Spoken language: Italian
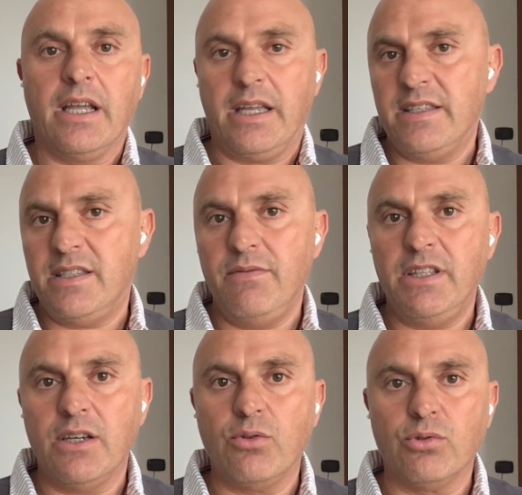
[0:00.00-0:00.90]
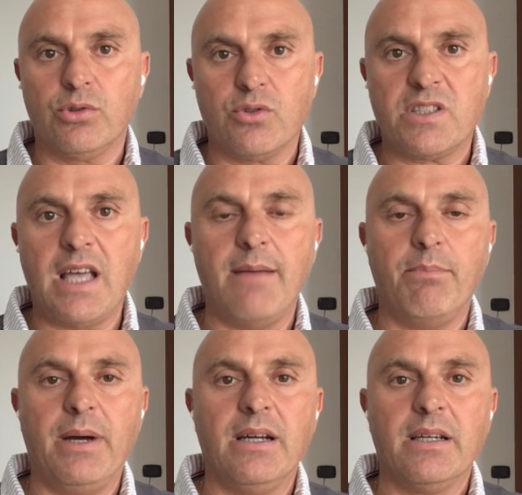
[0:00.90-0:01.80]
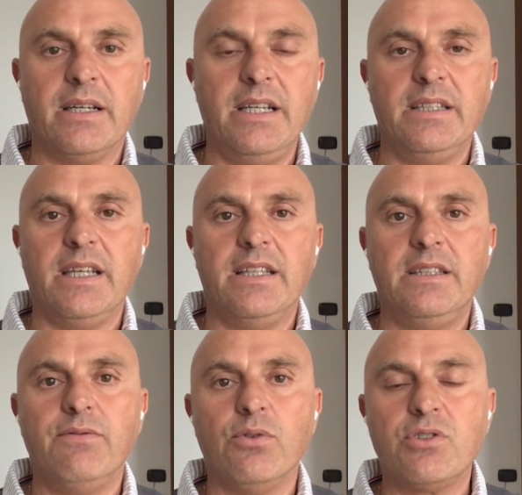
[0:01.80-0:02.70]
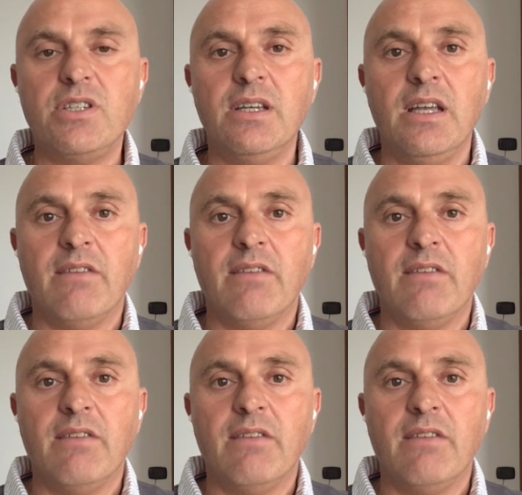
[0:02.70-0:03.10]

che si vide contro stampa, critiche e tifosi,